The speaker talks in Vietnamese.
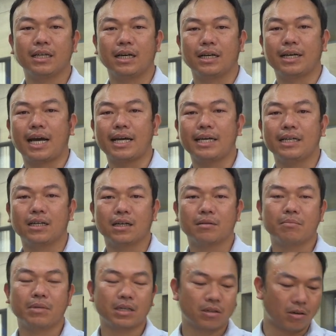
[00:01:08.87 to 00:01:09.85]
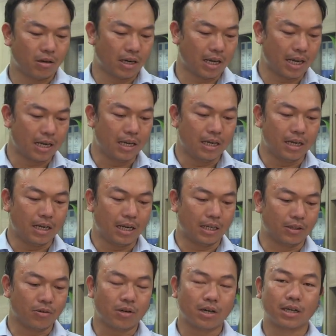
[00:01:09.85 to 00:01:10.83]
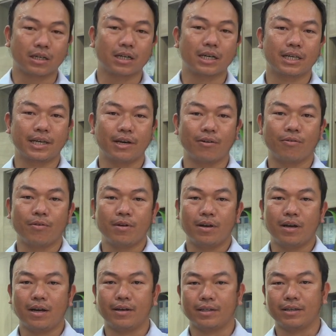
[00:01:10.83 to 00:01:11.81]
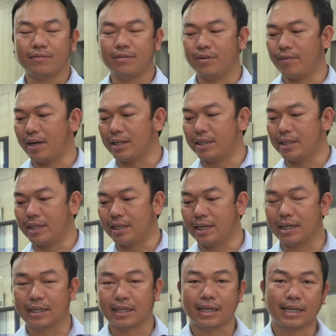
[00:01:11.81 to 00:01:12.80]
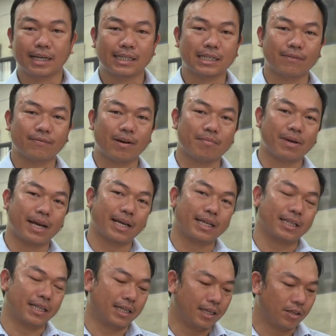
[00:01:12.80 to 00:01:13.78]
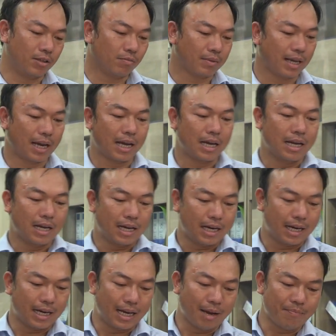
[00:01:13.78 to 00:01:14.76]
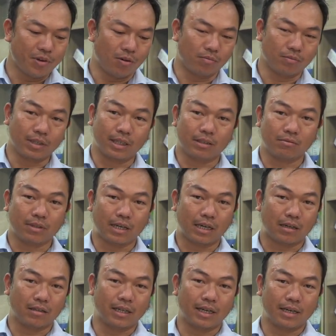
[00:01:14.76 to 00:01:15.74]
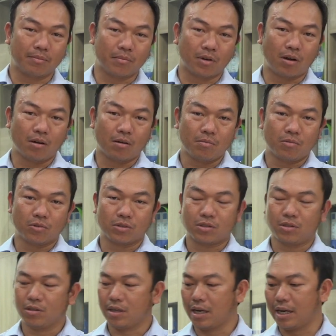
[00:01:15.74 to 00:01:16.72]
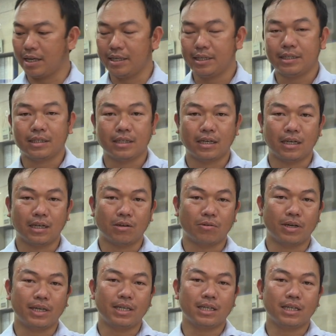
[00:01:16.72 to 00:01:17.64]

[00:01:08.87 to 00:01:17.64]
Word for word: à, đáy ở cái mức độ là à, tốt hơn rất là nhiều à, chính vì vậy thì à, cái cái sản phẩm này thì khi chúng ta à, áp dụng thì chúng ta có thể có một số cái à, lưu ý